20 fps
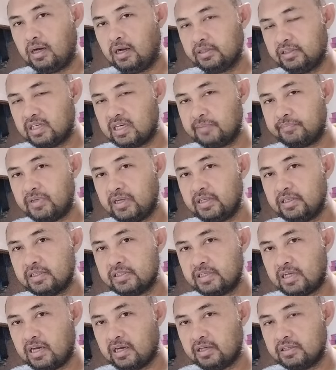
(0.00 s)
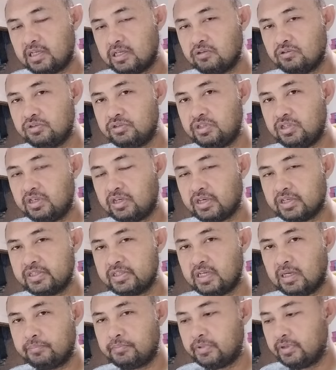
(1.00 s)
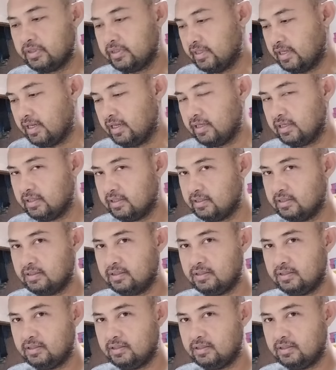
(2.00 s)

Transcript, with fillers: Ang nireply niya sa akin ay yung GCash number niya.